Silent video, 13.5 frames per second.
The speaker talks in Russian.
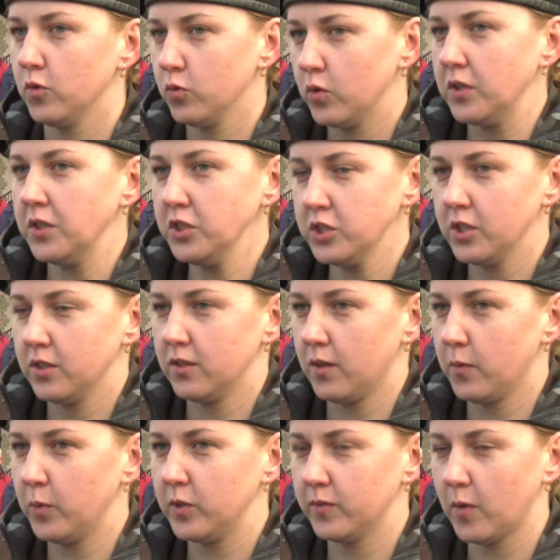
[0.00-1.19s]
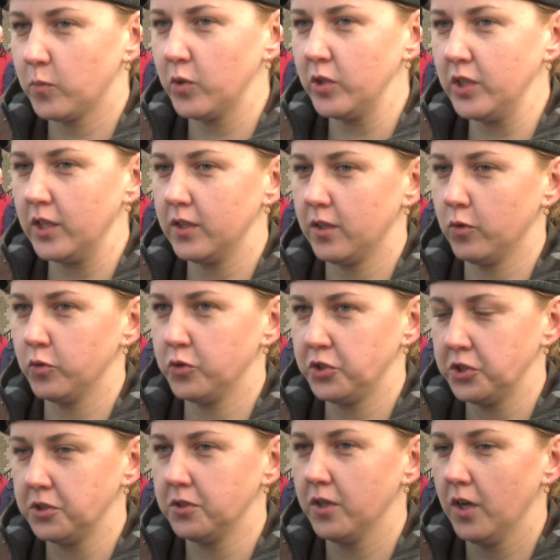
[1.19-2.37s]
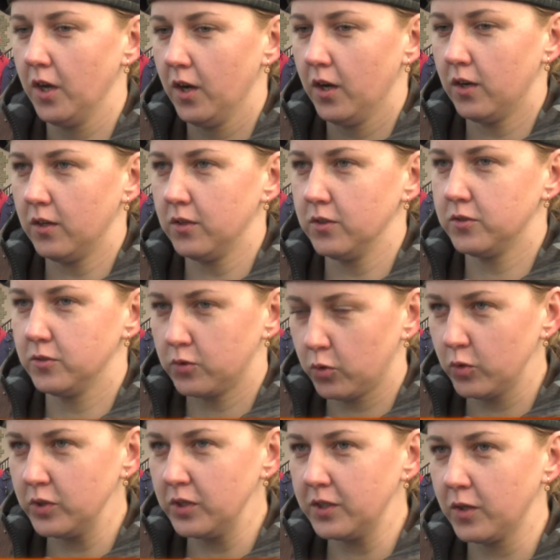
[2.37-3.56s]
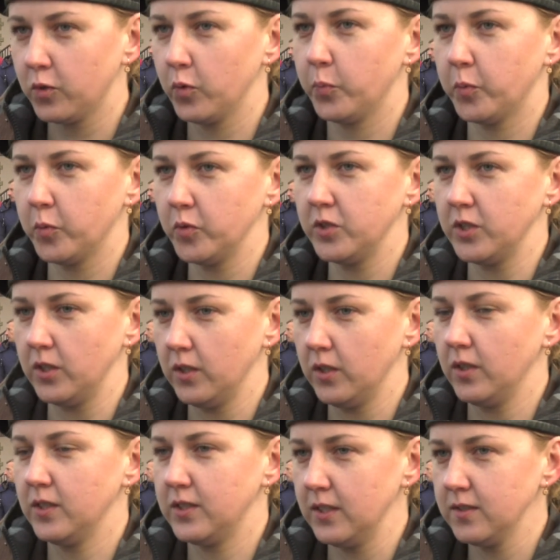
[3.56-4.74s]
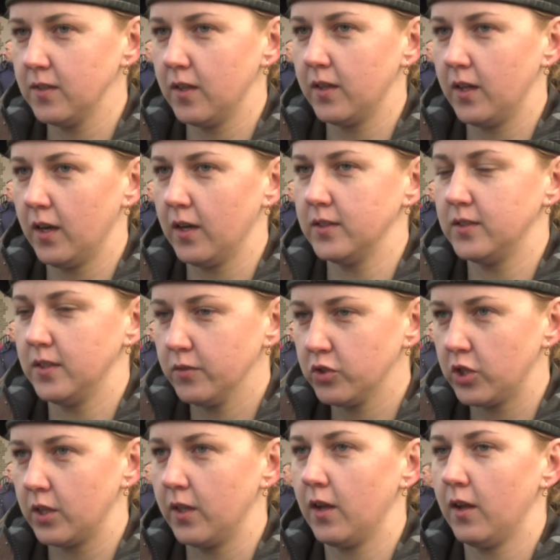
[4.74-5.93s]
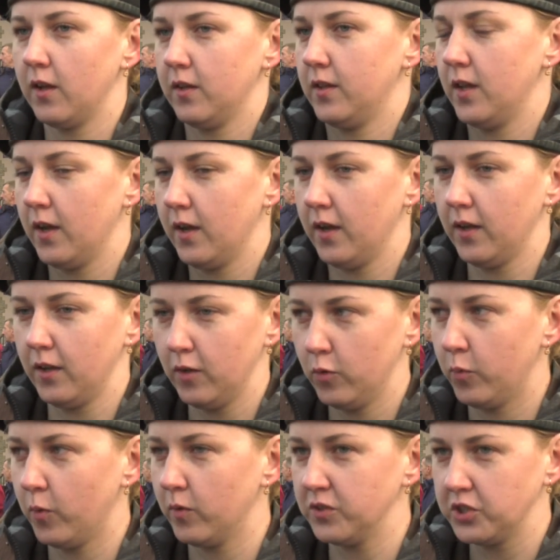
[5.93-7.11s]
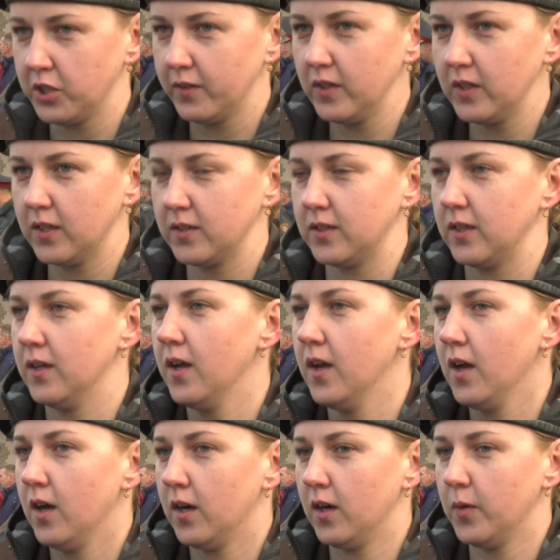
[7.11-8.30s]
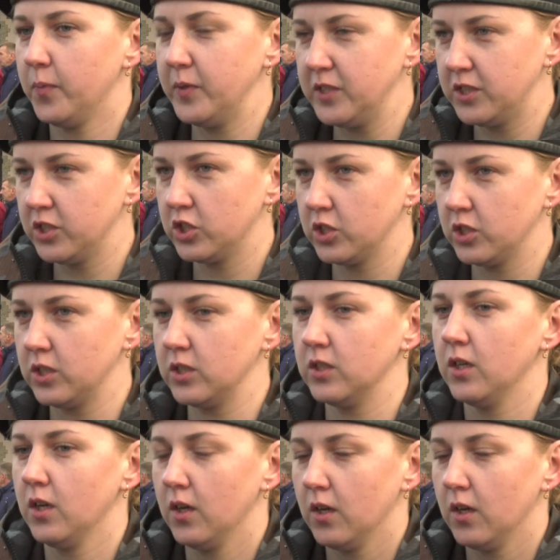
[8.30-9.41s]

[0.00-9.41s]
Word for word: Ну, конечно, работа в ОМОНе – это очень э, трудный такой путь. И, естественно, для девушки, для, для и любого человека это э, престижная